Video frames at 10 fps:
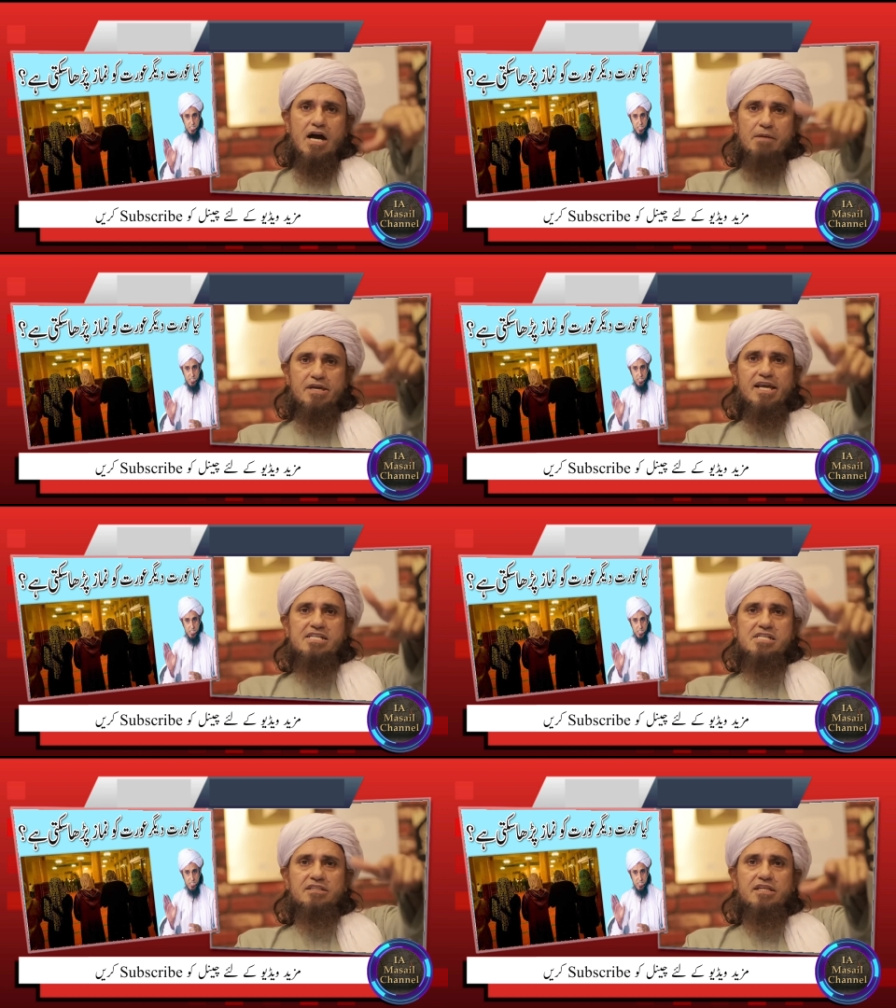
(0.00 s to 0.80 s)
आप ये कह
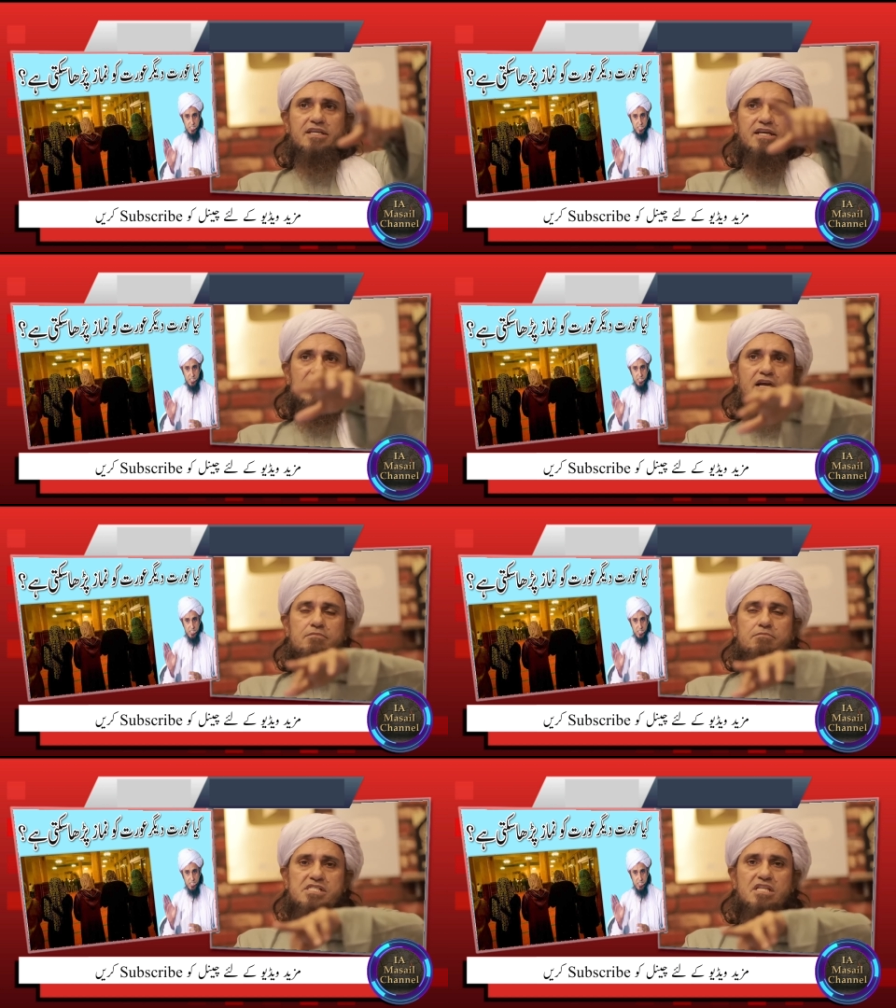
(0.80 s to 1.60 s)
सकते थे कि घर
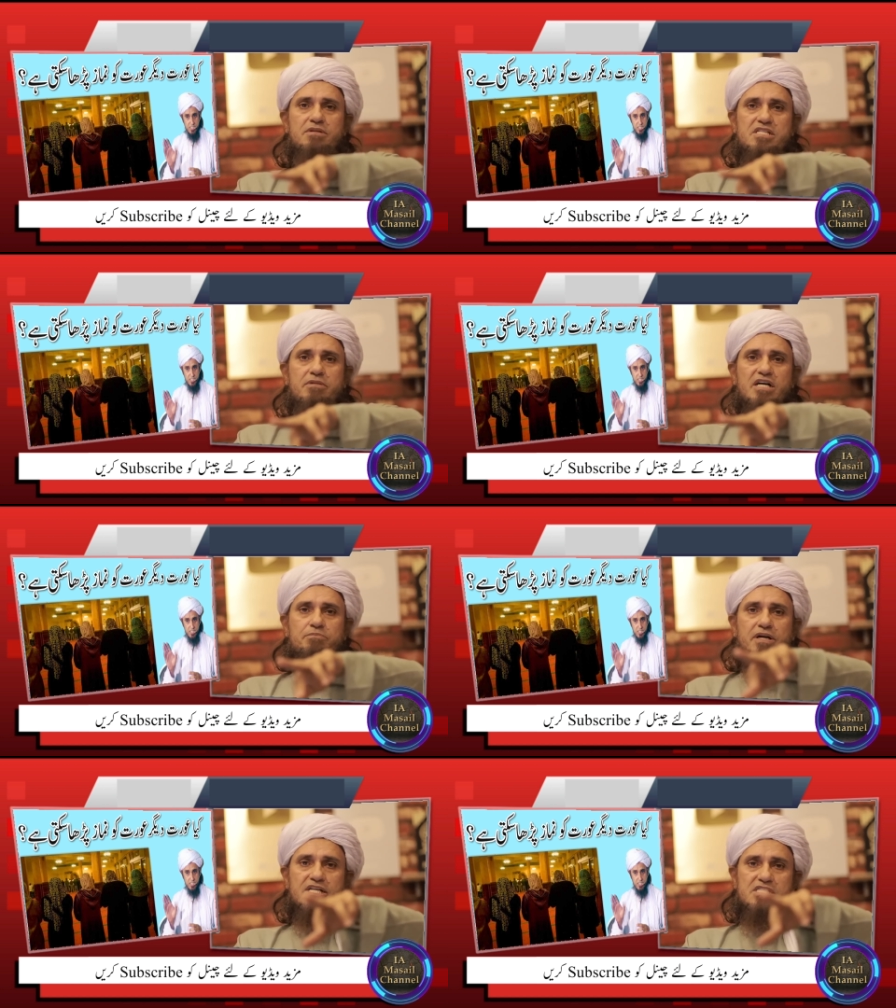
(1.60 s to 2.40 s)
मस्जिद में जमात
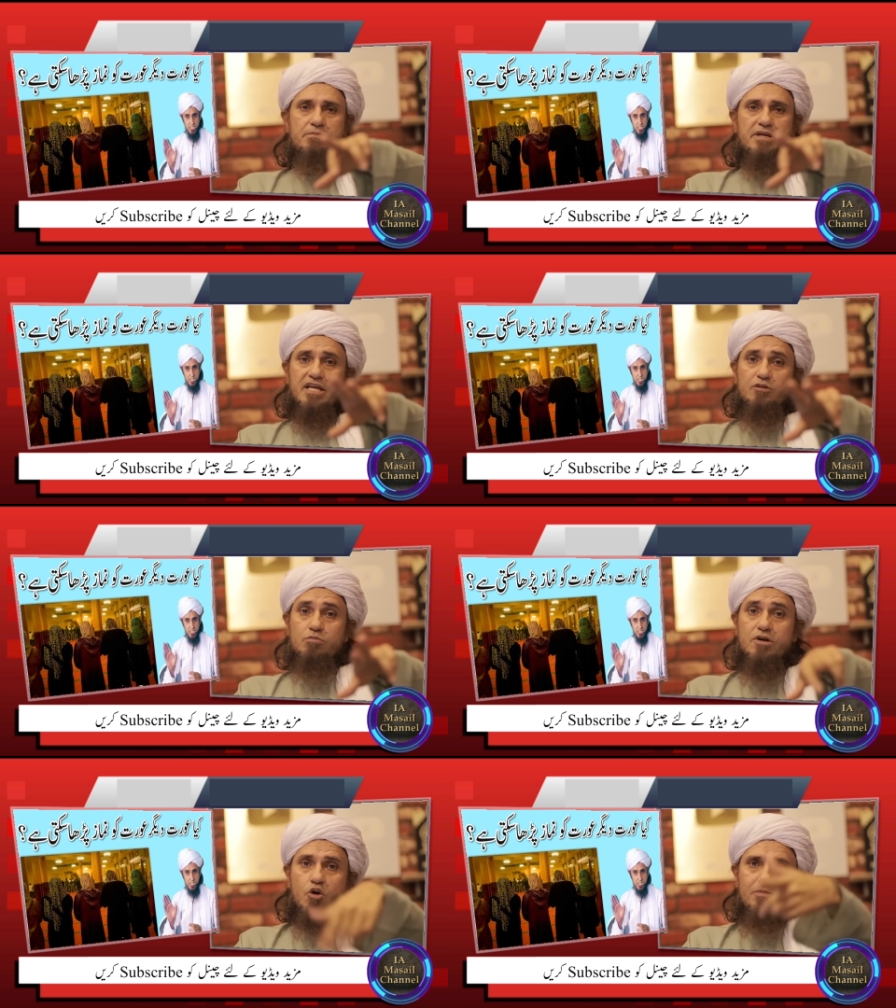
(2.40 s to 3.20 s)
पढ़ने से बेहतर है
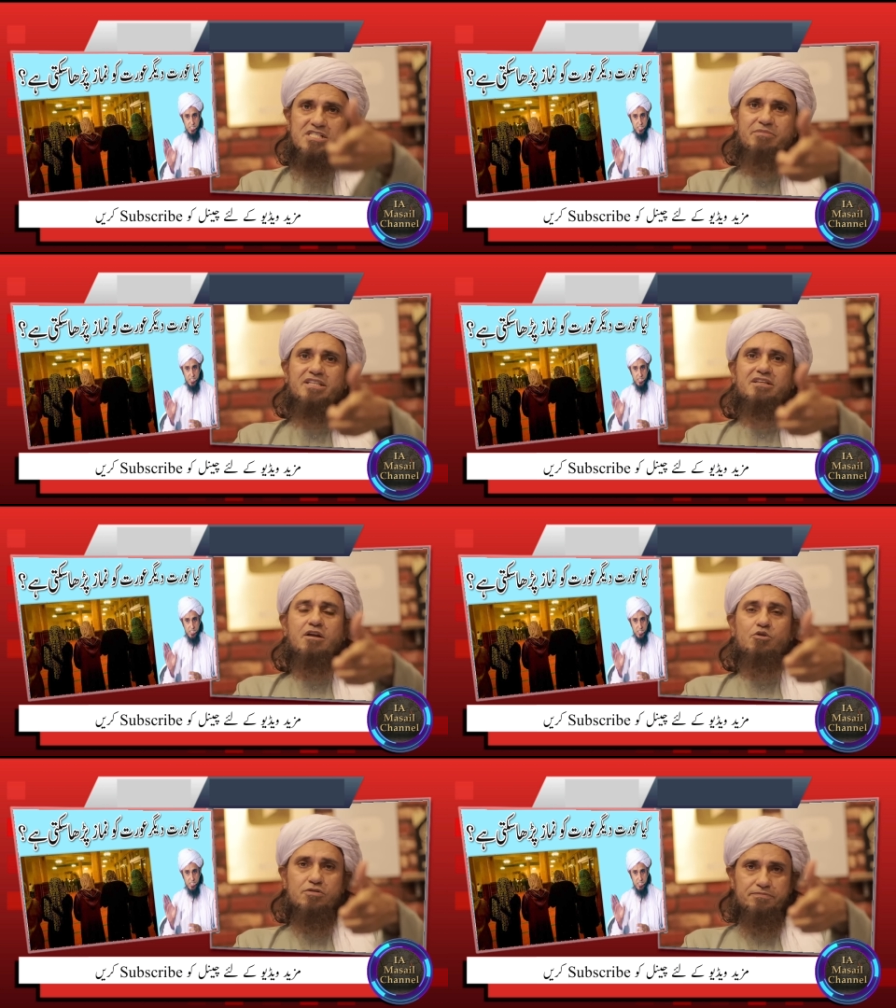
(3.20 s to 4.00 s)
तुम घरों में जमात कर
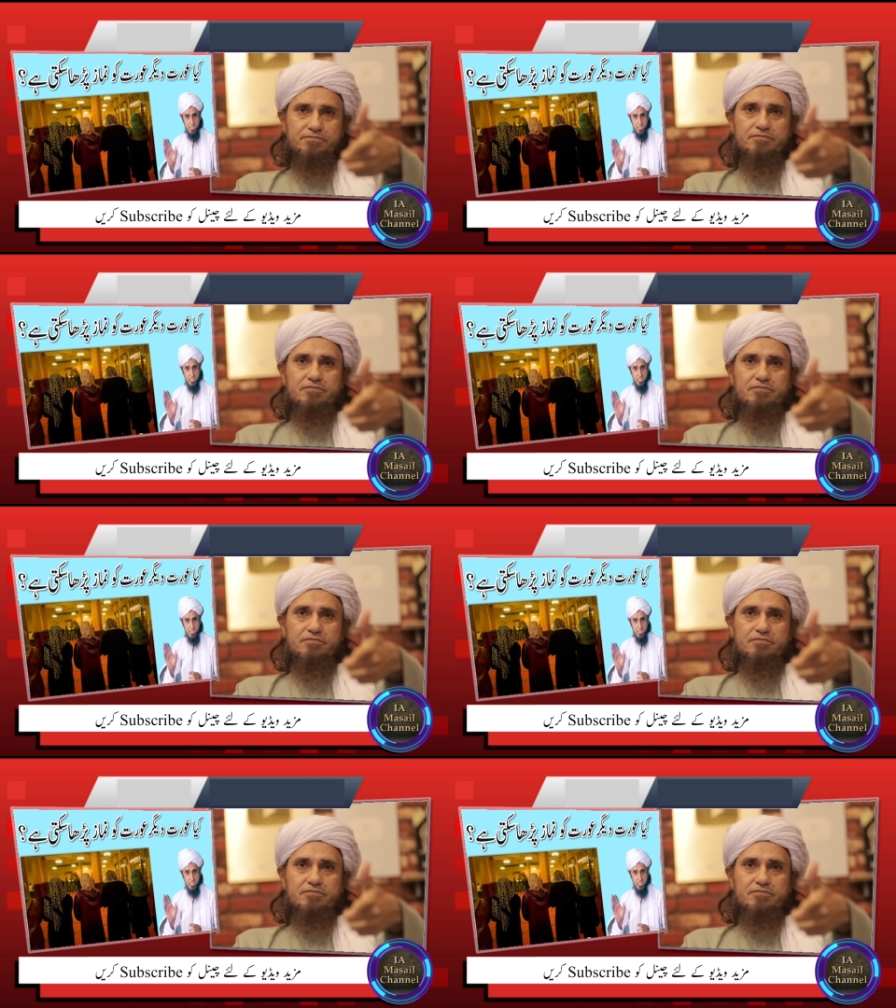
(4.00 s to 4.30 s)
लो